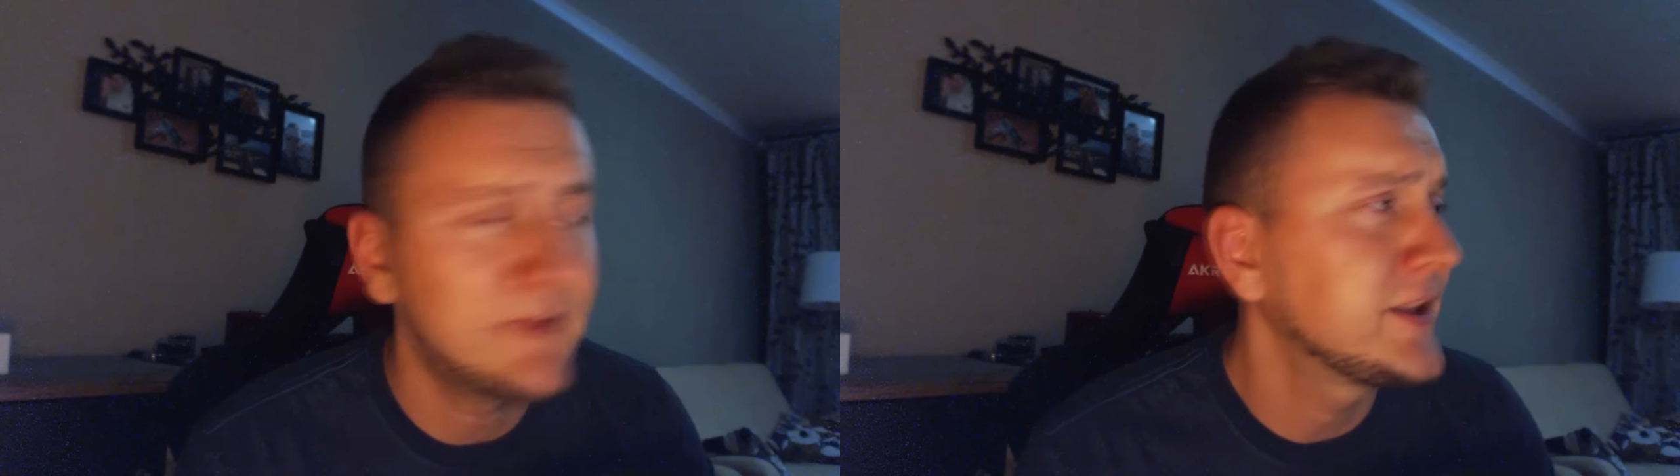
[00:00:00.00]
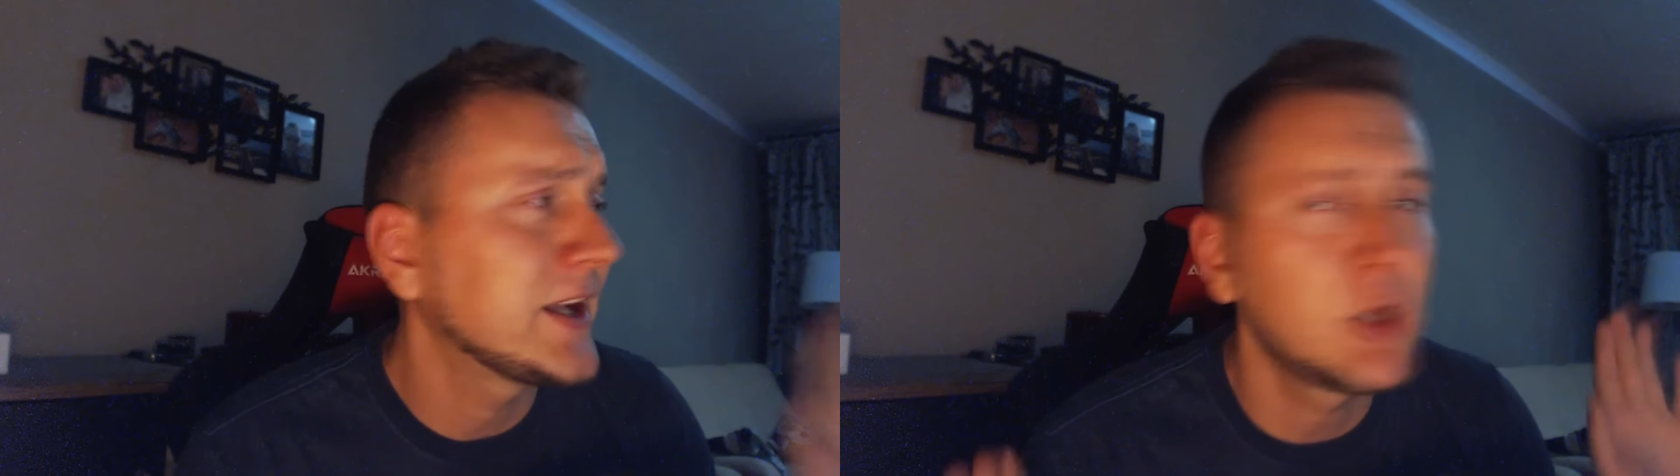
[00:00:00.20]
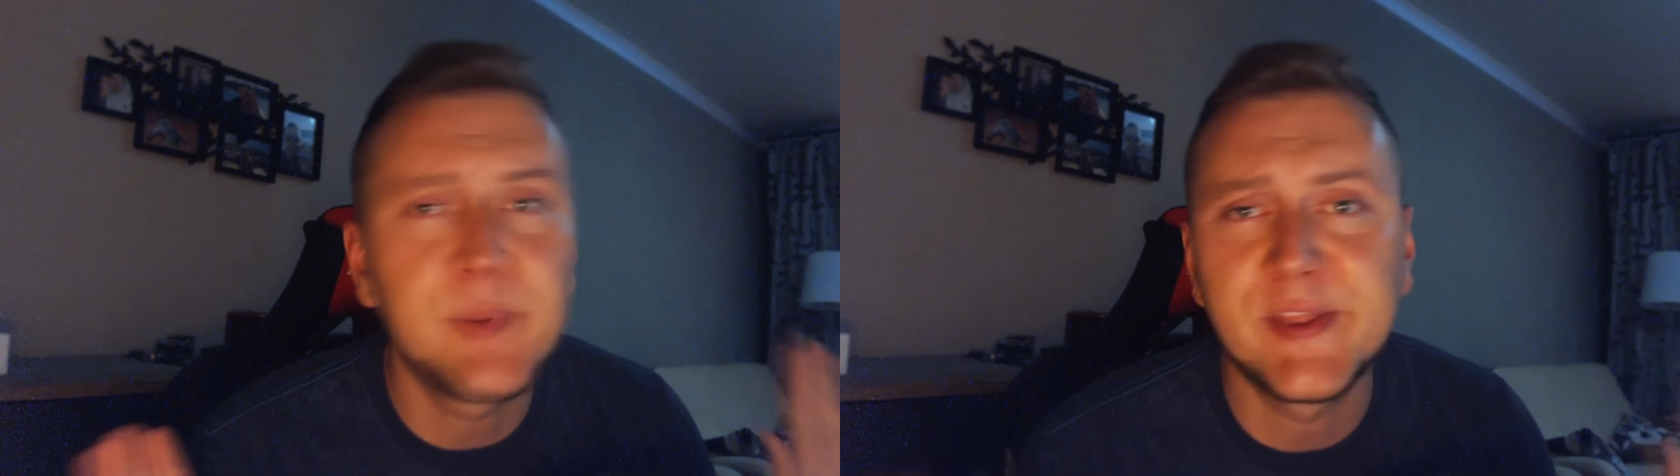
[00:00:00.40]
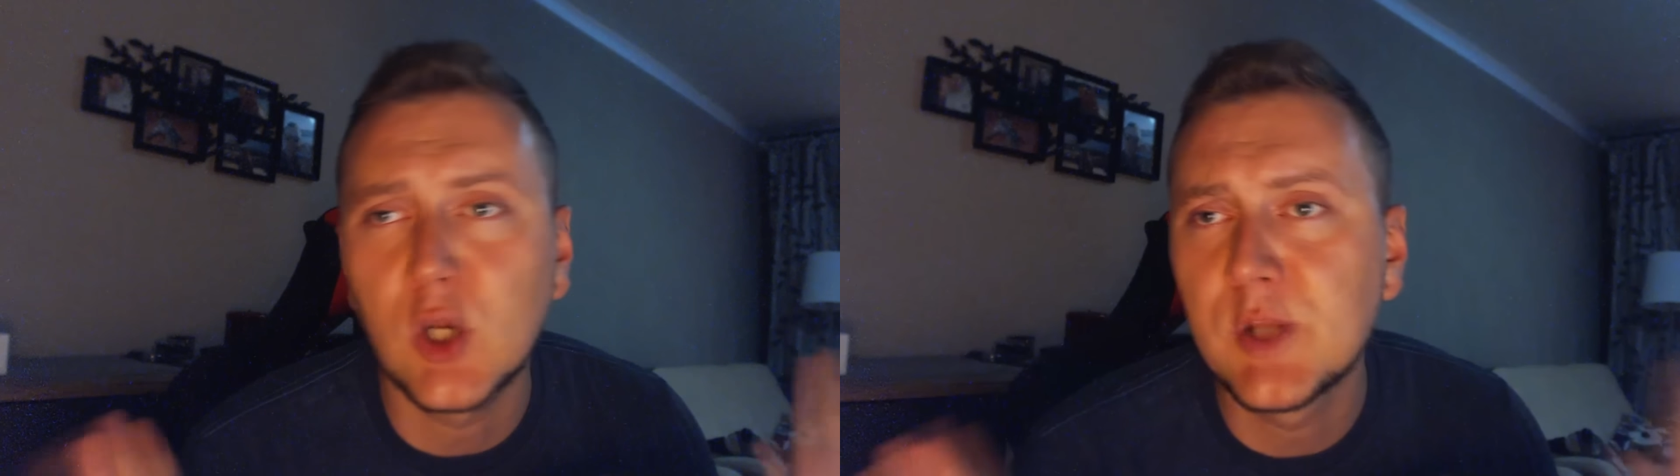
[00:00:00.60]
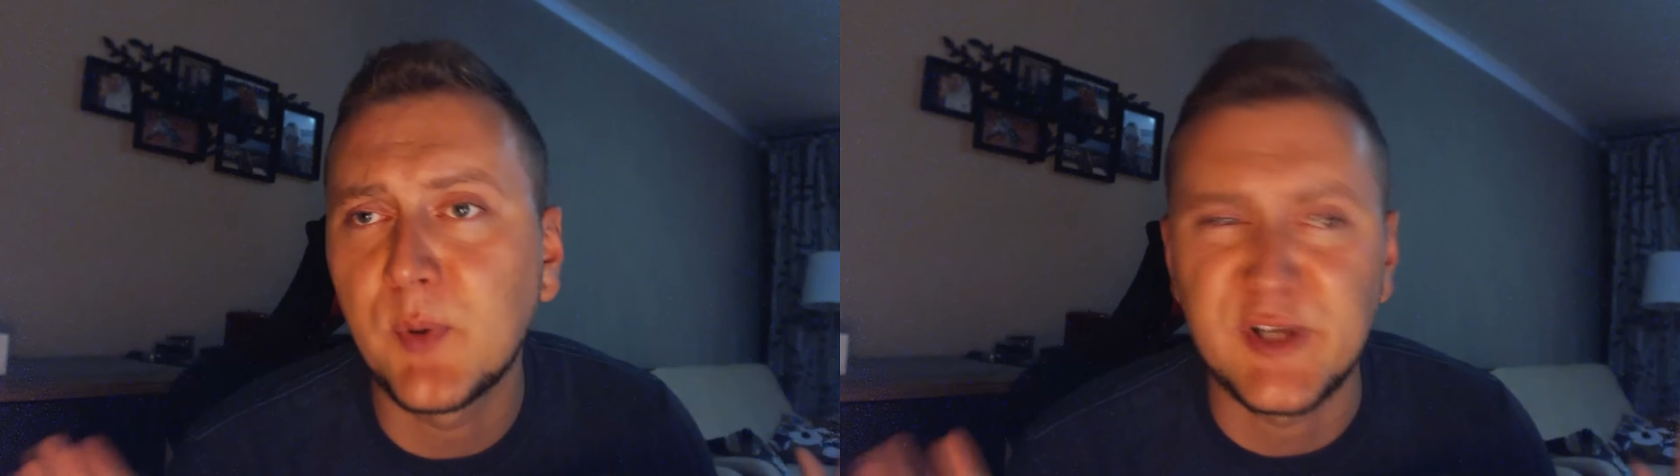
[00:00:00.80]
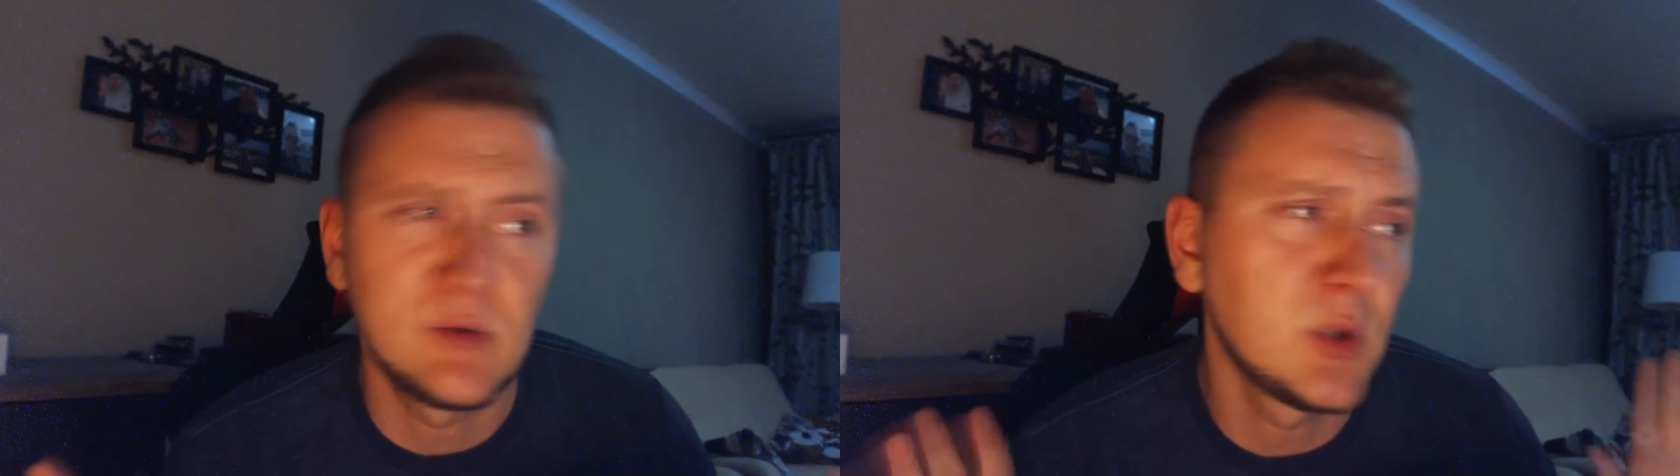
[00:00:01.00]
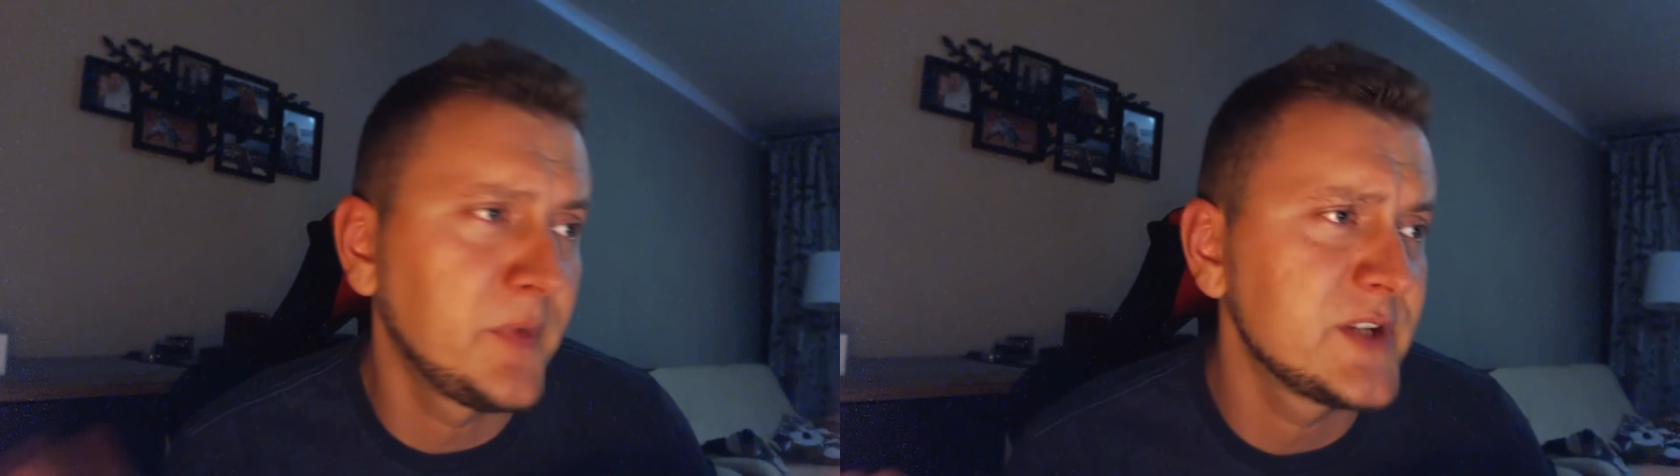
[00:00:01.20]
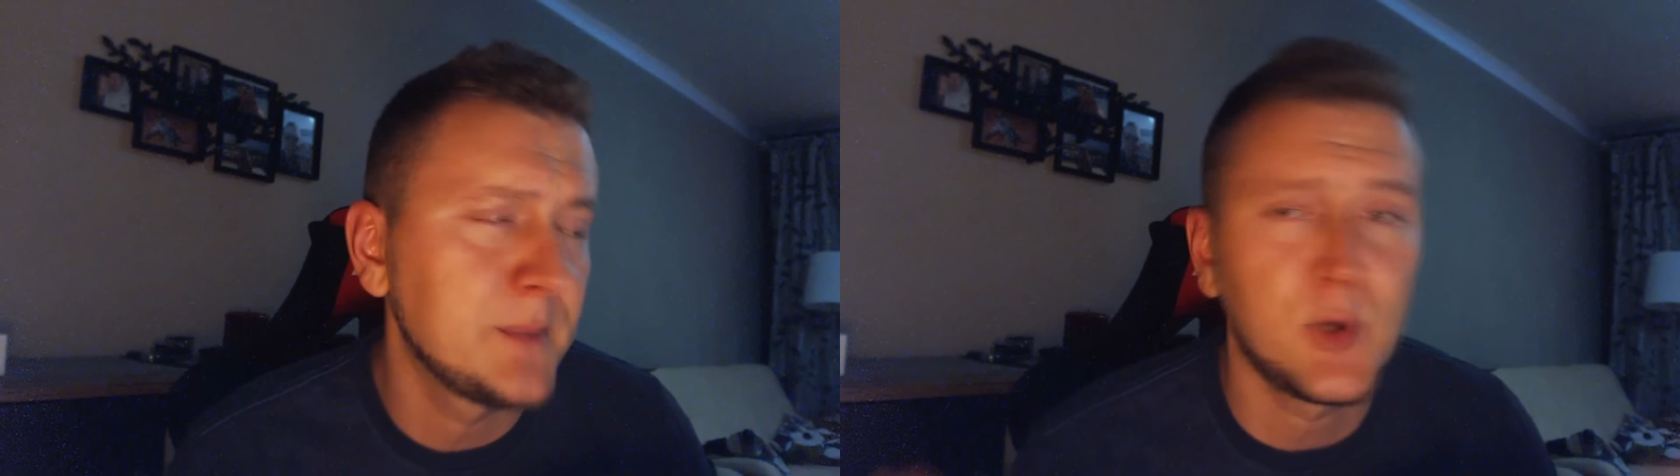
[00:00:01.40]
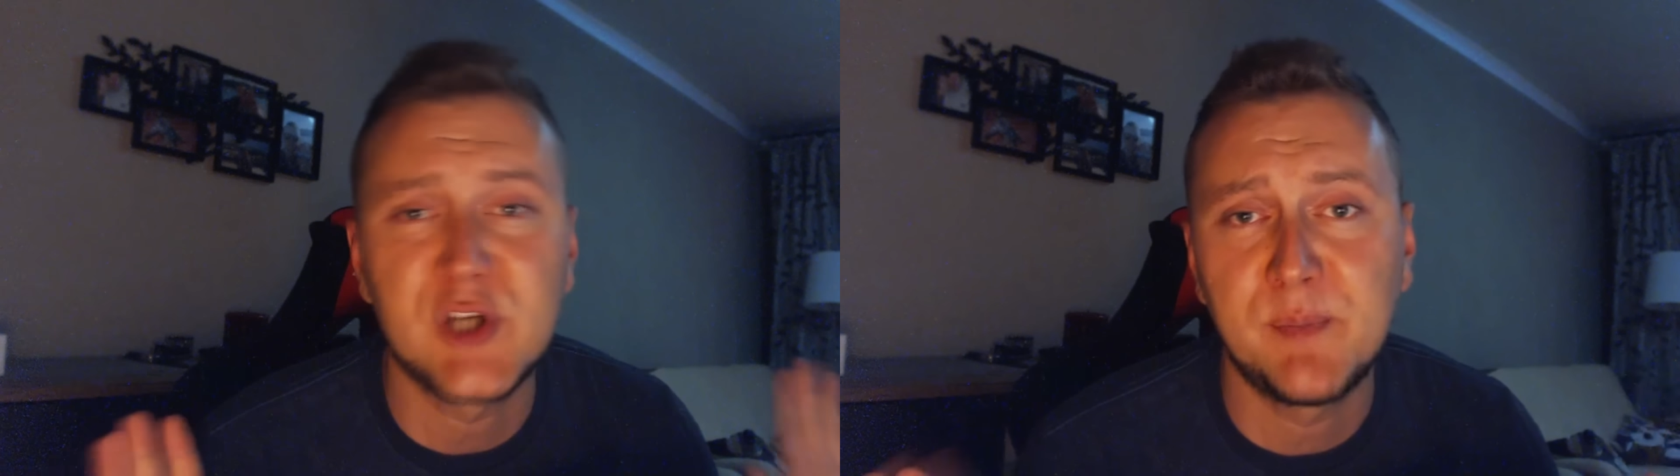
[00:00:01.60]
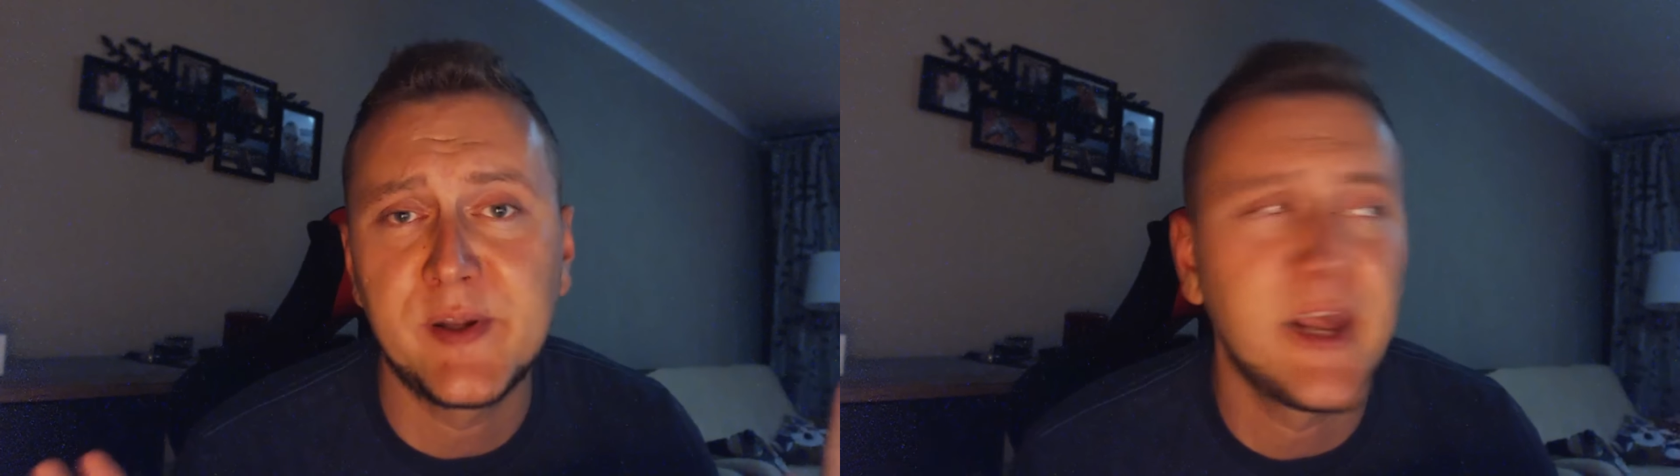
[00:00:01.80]
Nawet jak do Biedrony poszedłem, to powiedziałem,
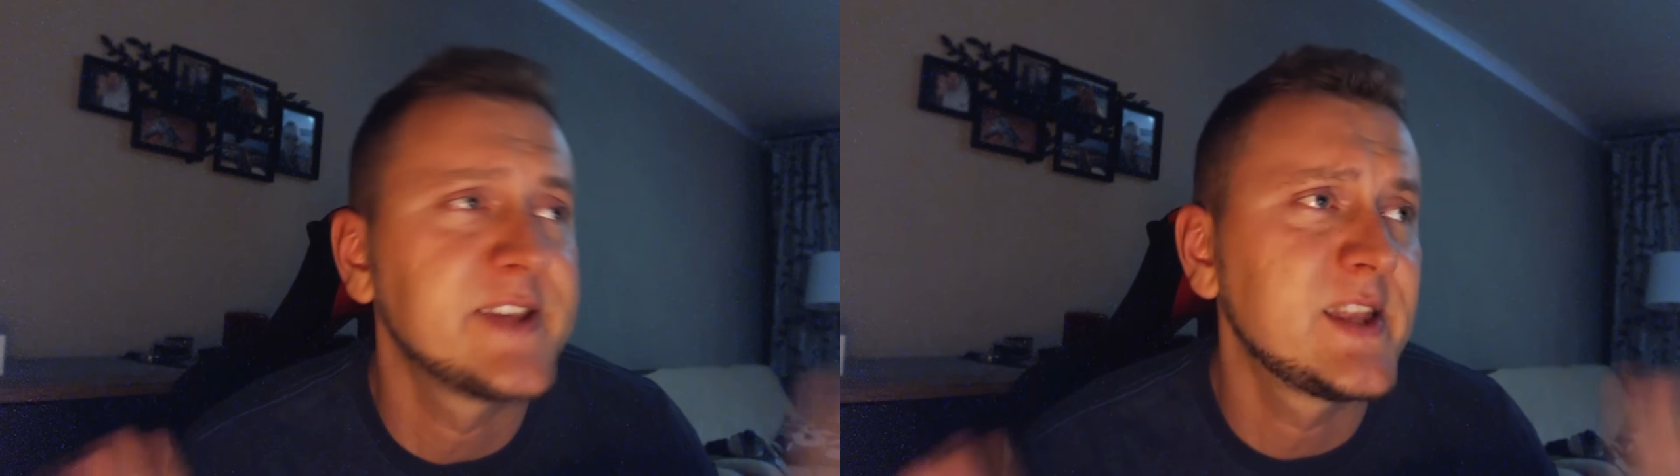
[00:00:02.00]
proszę pani,